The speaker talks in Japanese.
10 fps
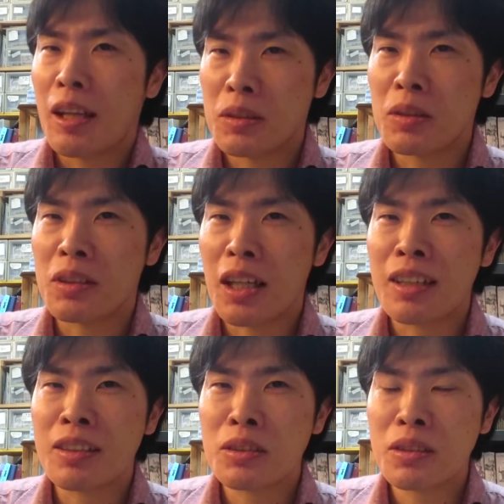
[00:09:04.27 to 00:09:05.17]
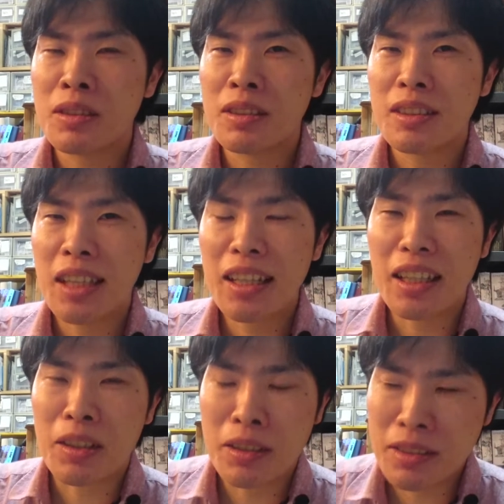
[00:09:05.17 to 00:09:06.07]
そうだからなん
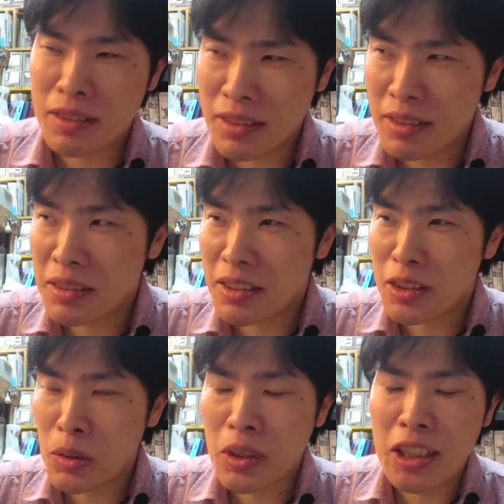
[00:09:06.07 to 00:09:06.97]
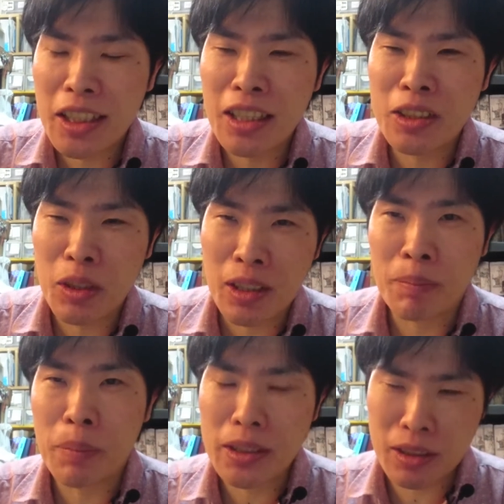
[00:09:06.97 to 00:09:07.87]
だろうちょっと気になる人は
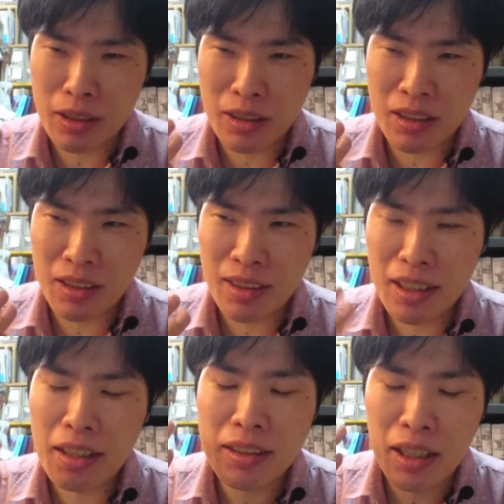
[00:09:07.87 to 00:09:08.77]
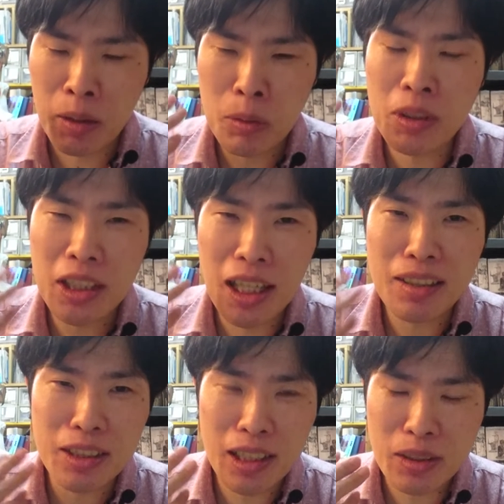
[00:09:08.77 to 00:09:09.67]
まず本当気
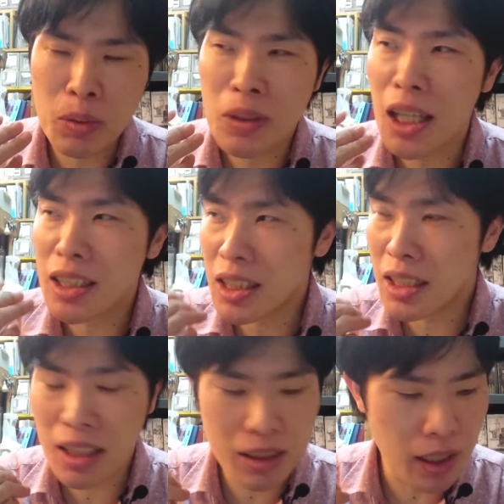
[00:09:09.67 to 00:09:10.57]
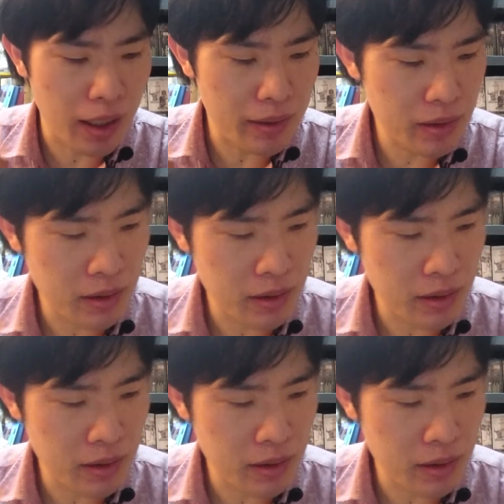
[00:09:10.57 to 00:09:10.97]
軽にね相談していただきたい、